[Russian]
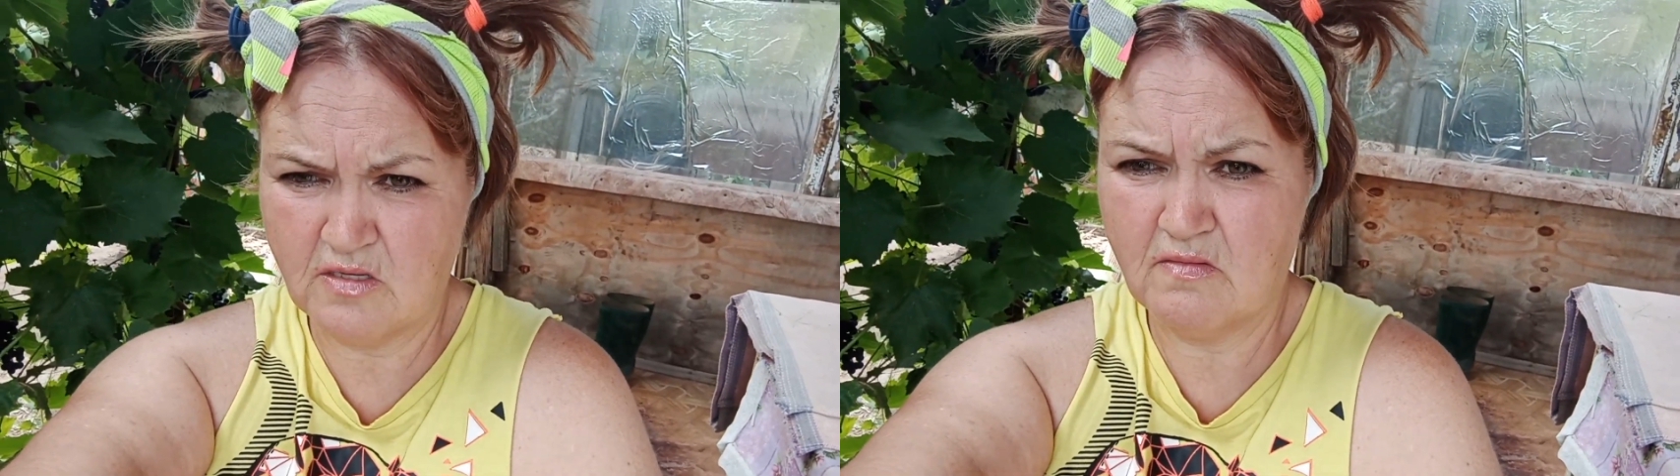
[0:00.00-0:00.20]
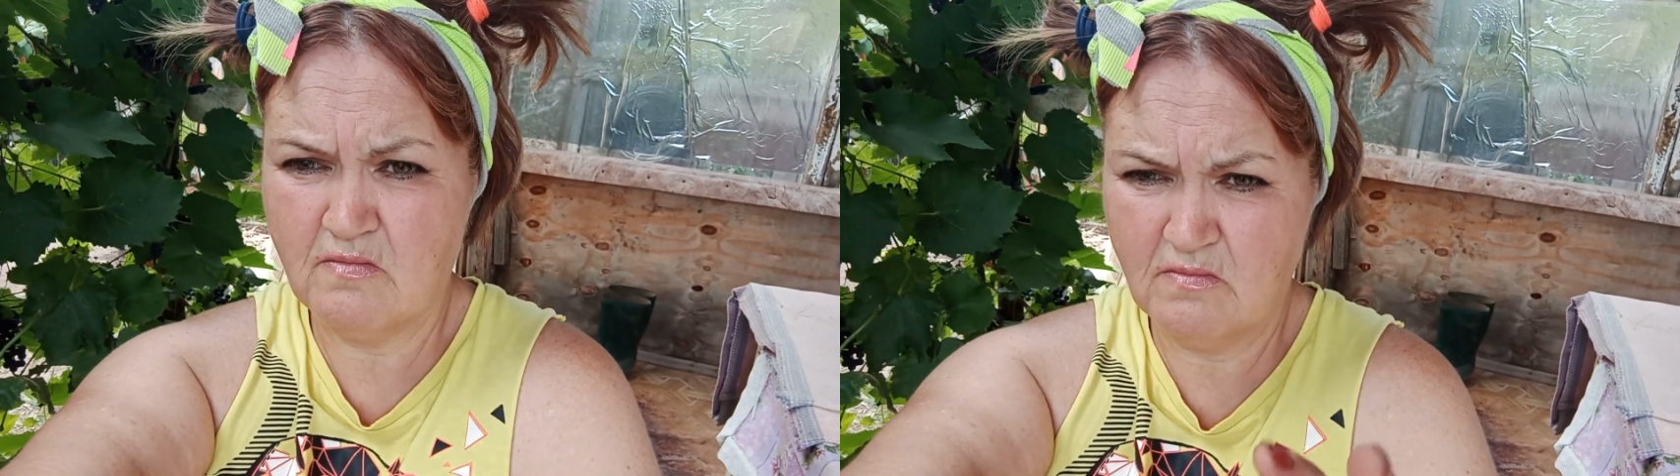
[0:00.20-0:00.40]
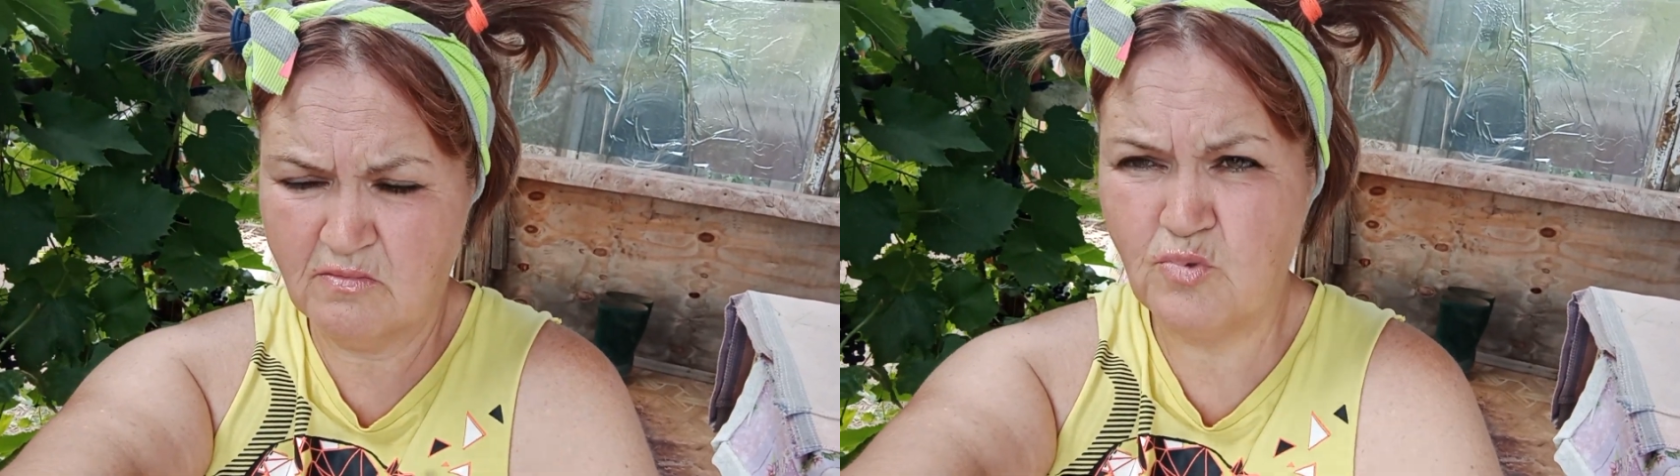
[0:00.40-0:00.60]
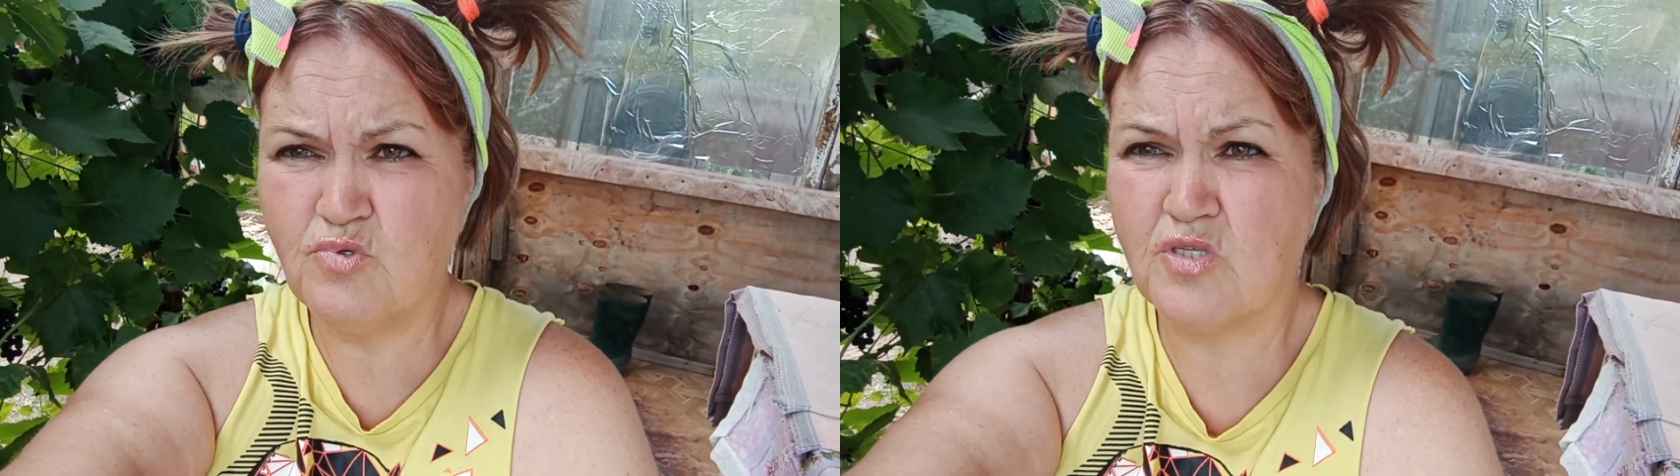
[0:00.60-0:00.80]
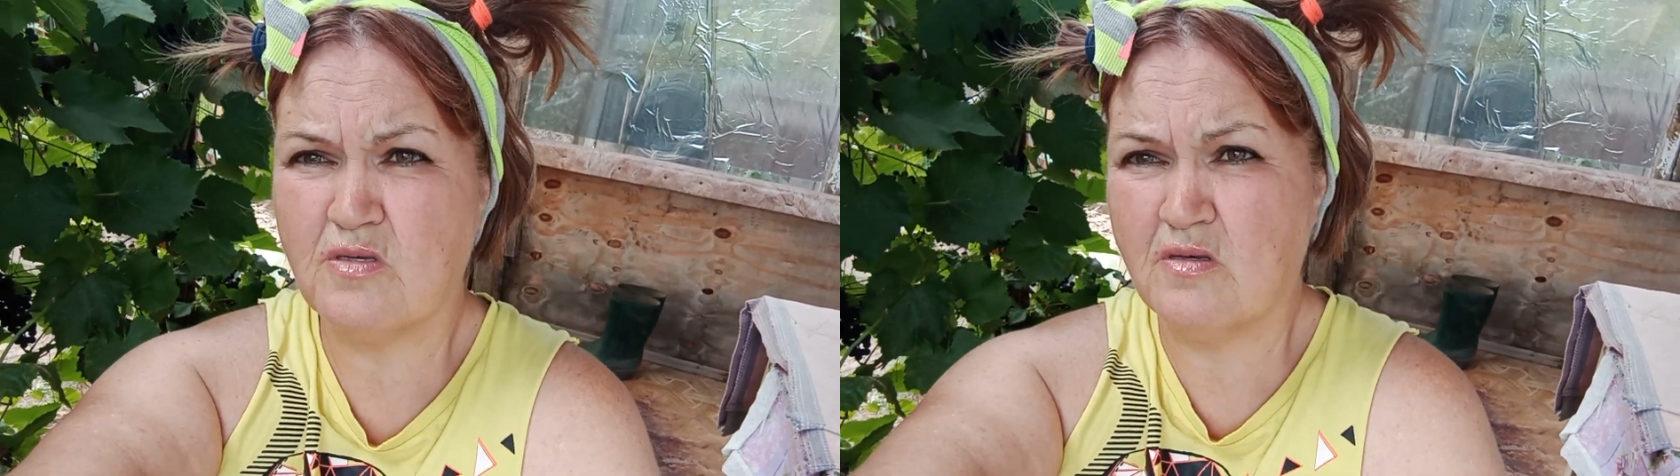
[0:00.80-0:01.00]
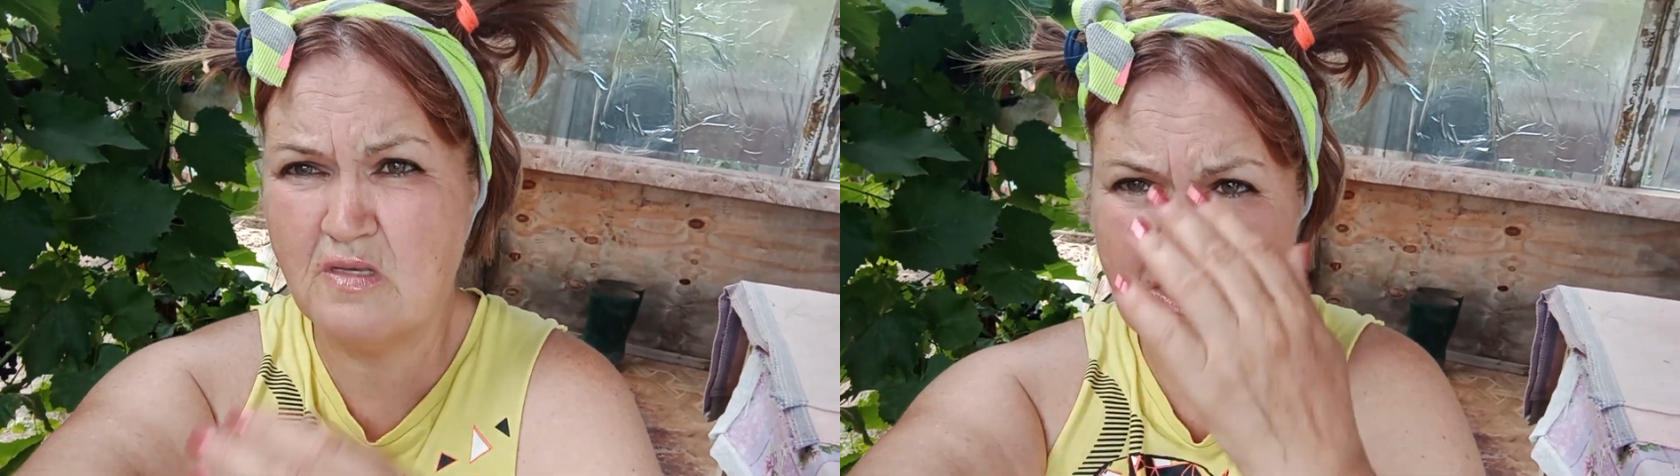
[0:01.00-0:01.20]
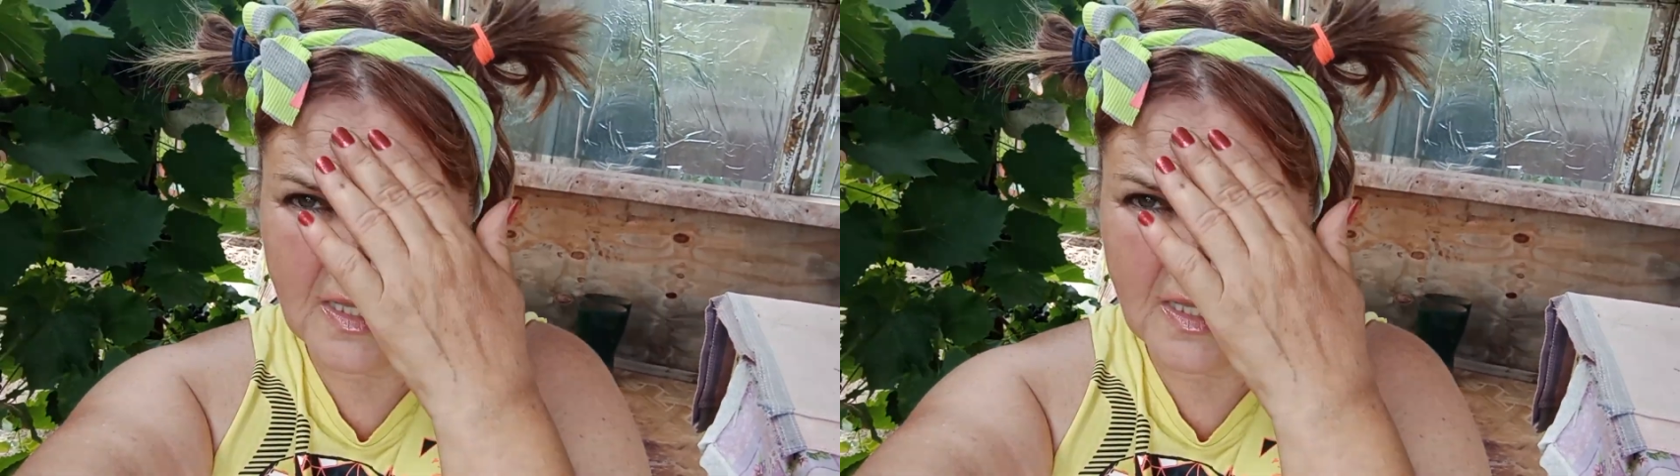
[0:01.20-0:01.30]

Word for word: не такая, как